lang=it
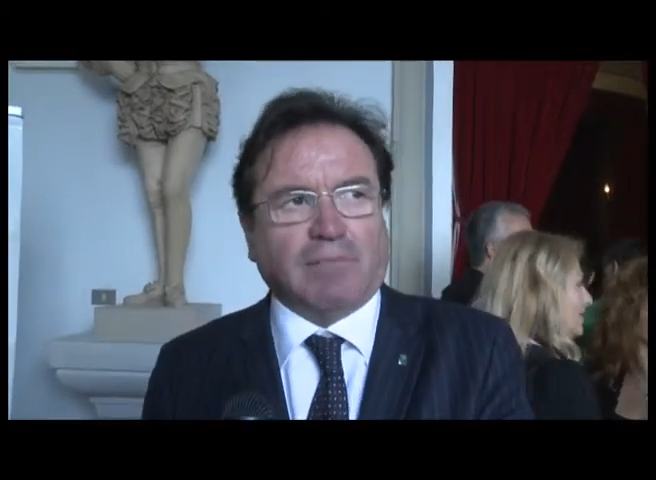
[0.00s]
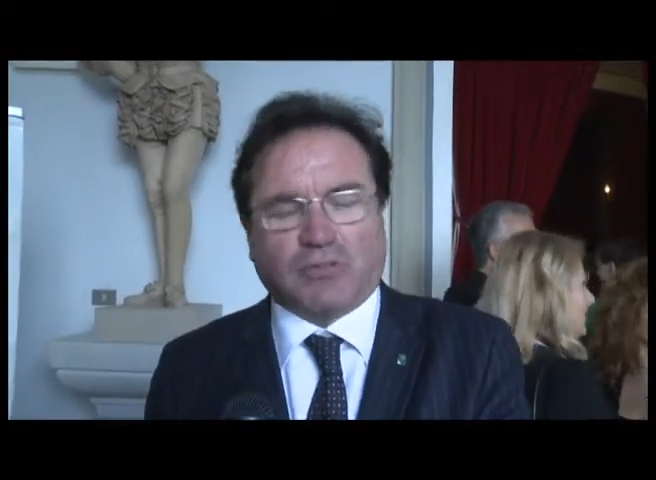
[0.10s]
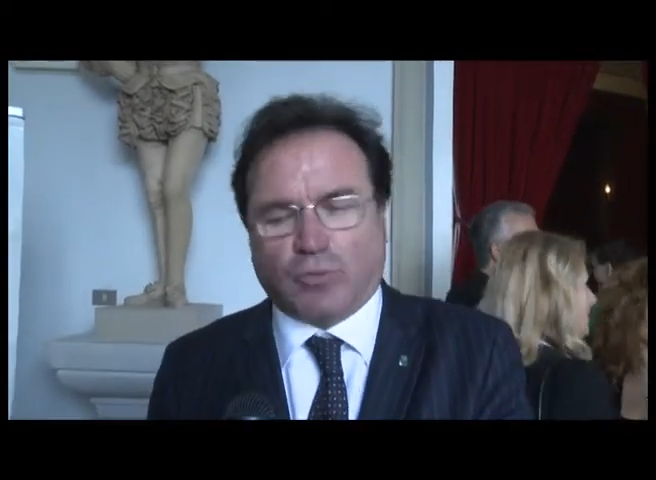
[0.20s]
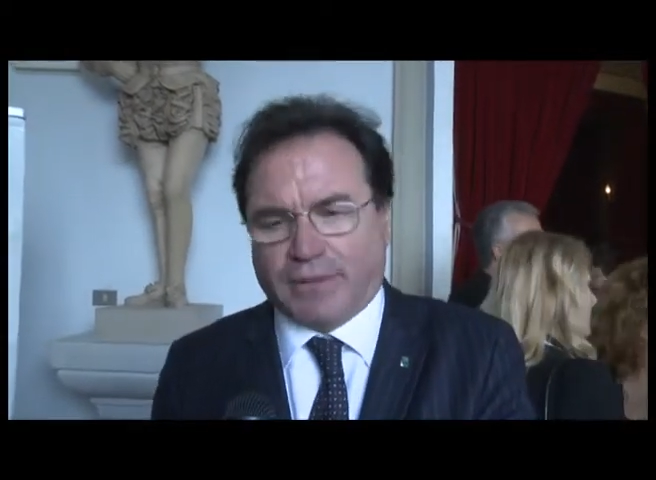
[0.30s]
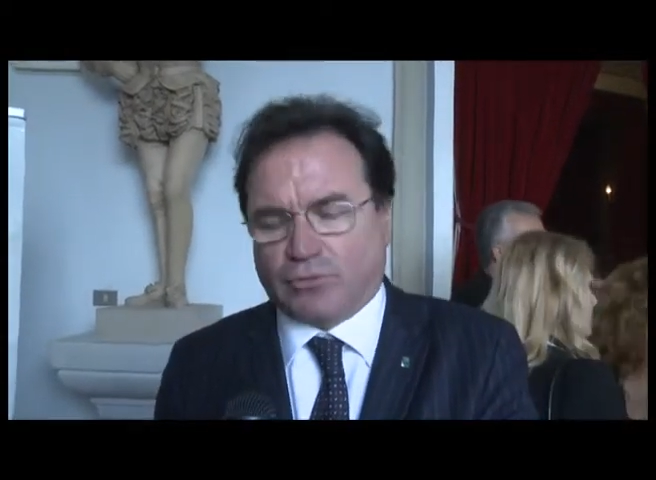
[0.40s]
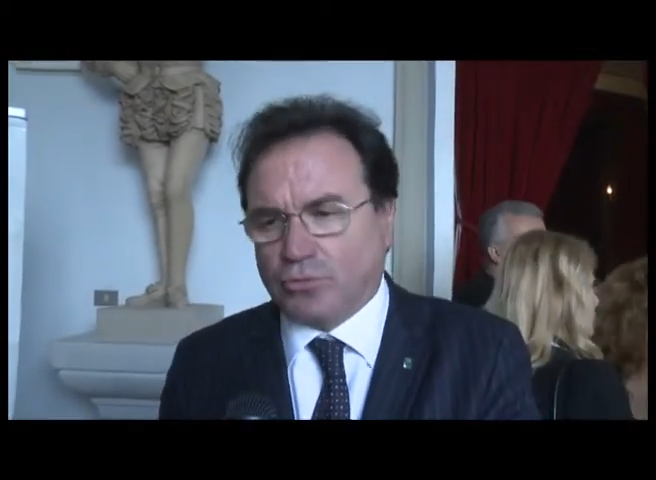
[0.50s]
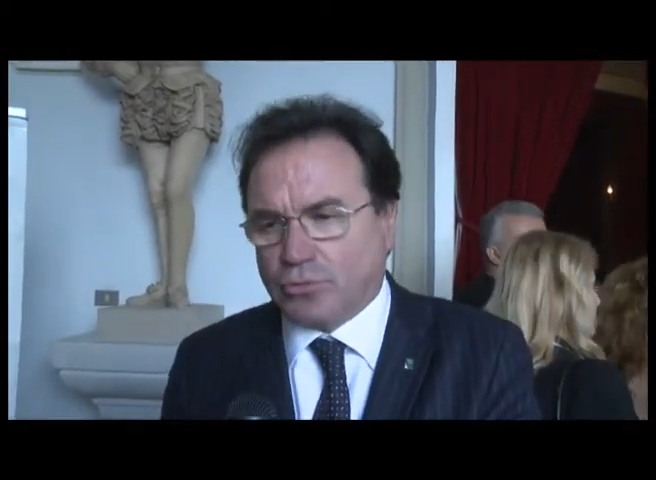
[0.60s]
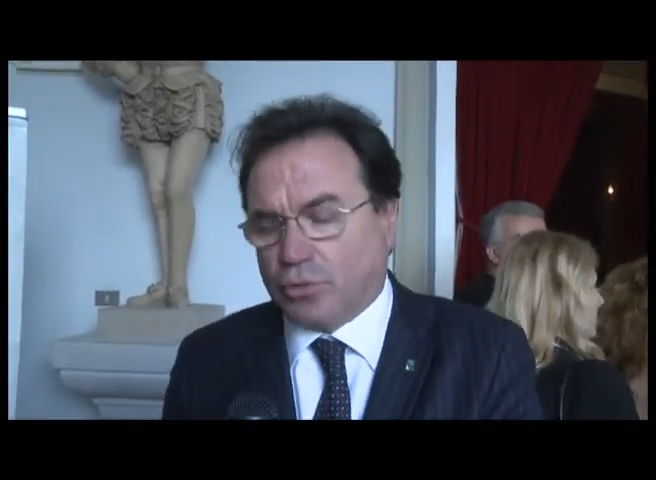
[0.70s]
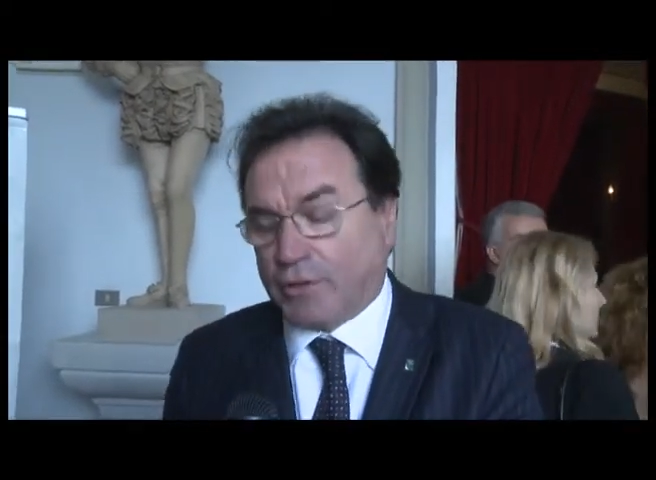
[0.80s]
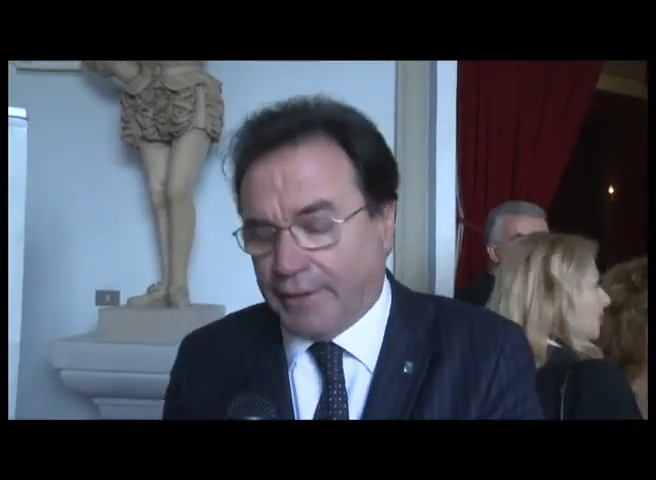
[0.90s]
ma
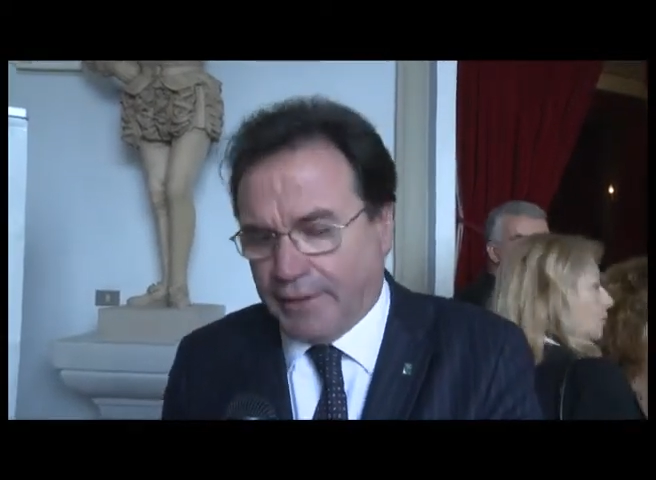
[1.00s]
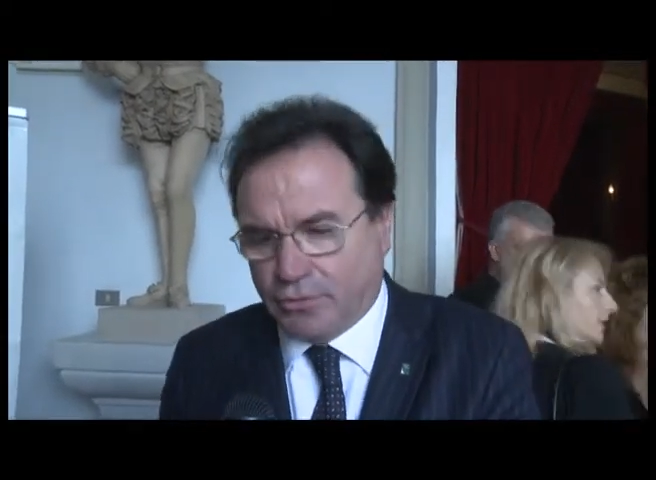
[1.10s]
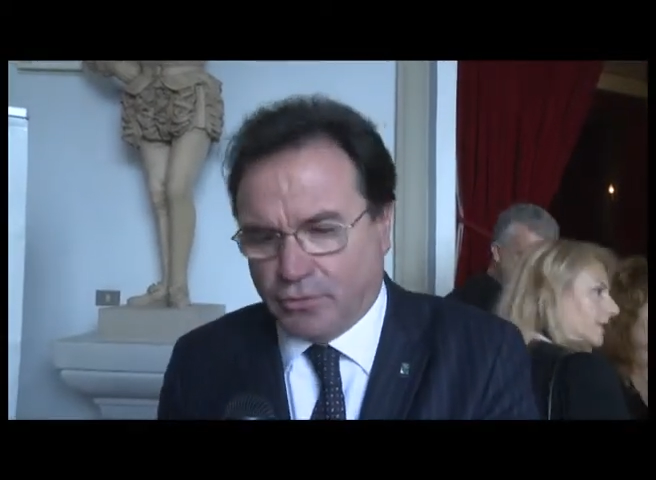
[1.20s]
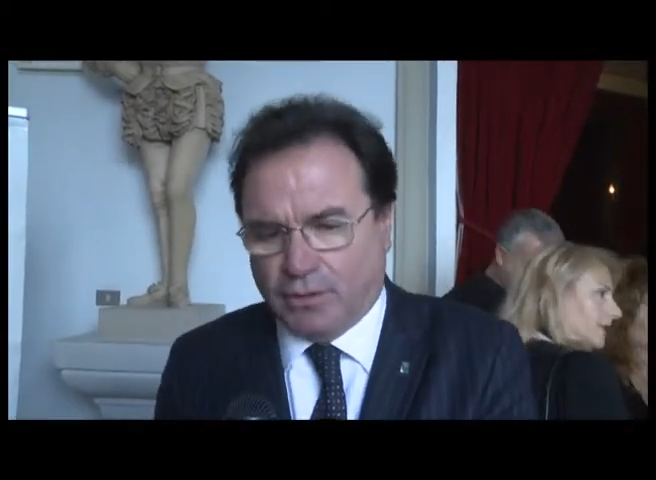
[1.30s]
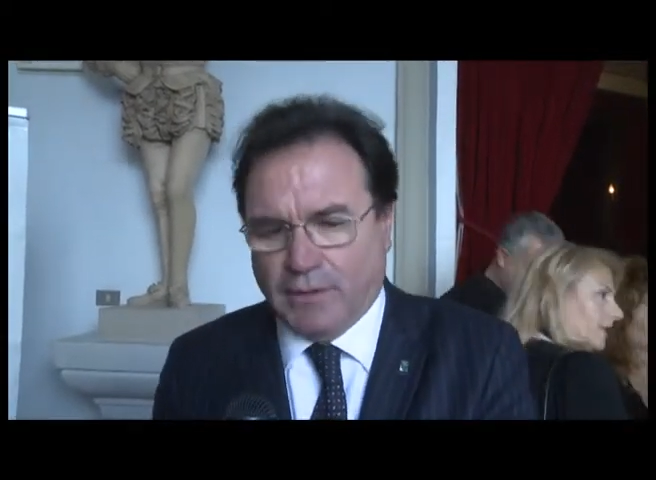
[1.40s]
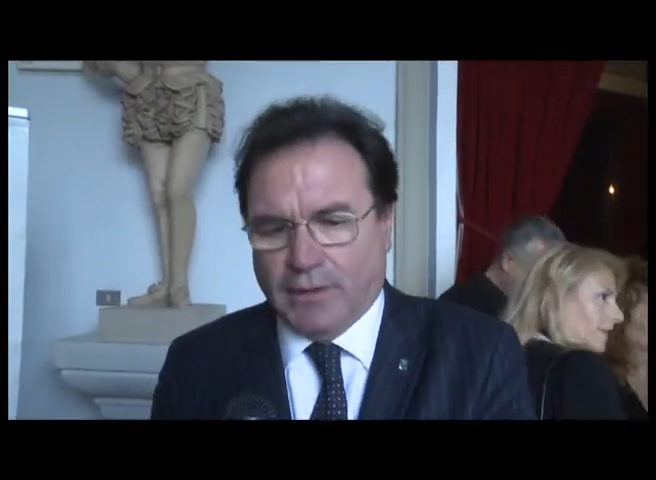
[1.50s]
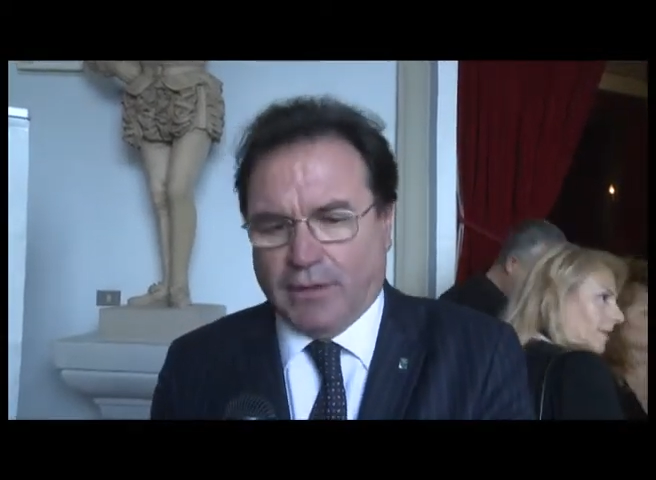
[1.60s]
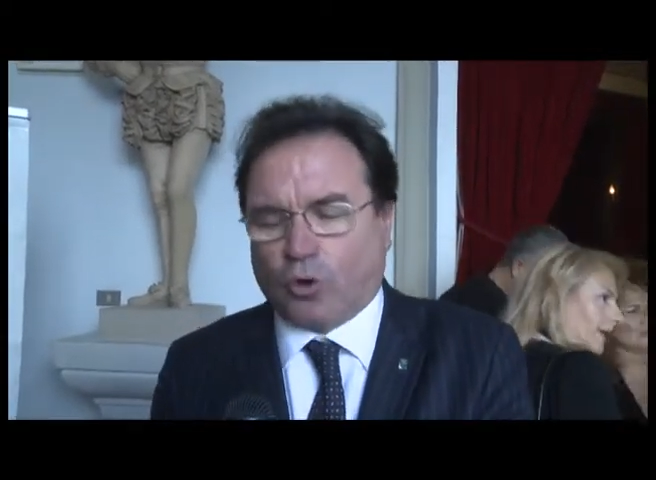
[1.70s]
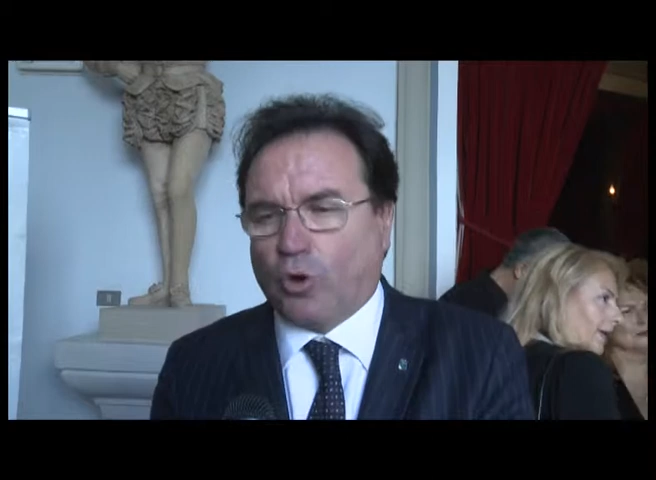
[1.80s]
soprattutto credo eh,